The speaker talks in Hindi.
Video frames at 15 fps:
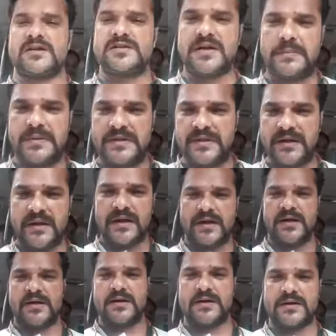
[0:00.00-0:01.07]
रक्षाबंधन
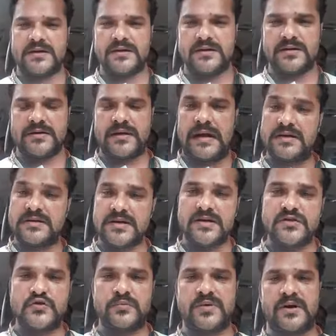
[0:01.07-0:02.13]
के ढेर सारा
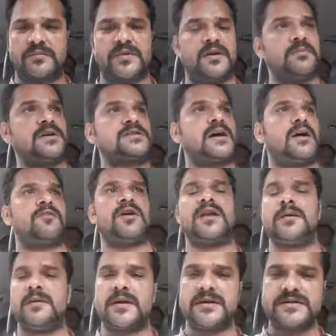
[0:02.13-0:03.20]
शुभकामना बस आवे
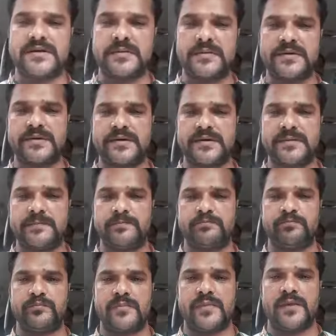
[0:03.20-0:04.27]
अलावा रक्षाबंधन
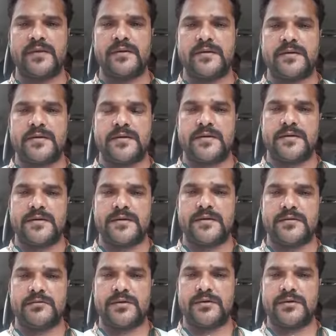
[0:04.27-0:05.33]

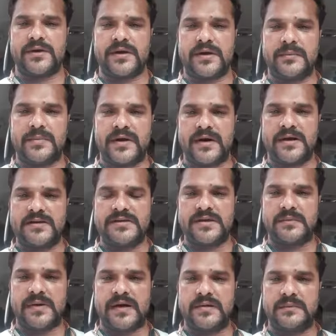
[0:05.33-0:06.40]
और वो लोग इनके प्यार
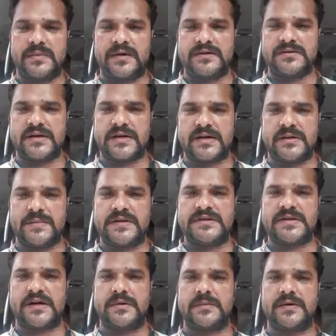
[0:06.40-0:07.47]
आशीर्वाद में जेंग
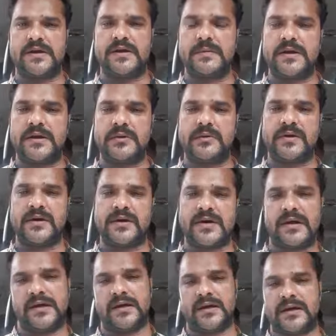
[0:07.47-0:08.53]
हमेशा हम रहल बनी होगा
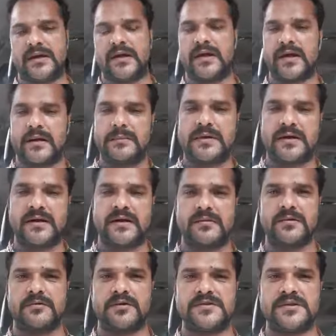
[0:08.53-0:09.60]
रही एक ही कामना
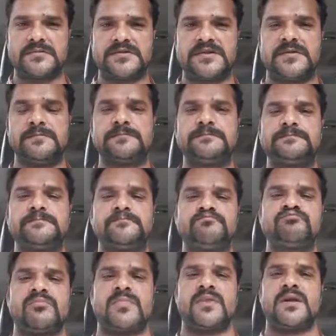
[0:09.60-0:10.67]
करब रहुआ सबसे
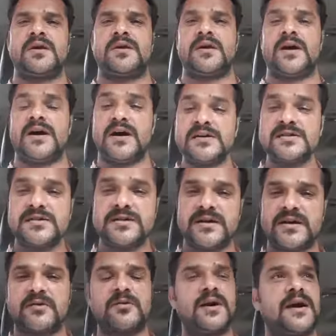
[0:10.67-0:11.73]
आज
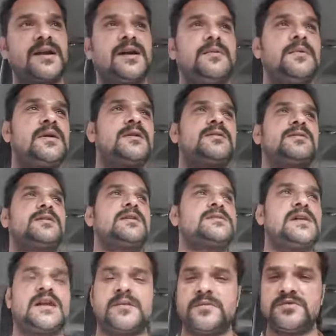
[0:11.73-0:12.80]
एगो गाना हमार
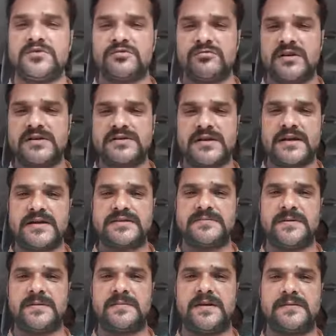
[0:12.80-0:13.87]
खेसारी म्यूजिक वर्ल्ड से रिलीज
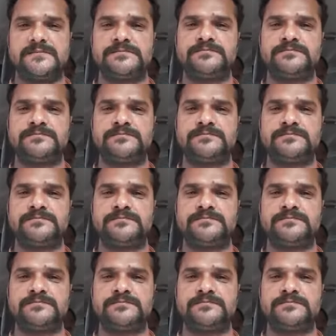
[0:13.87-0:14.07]
भइल बा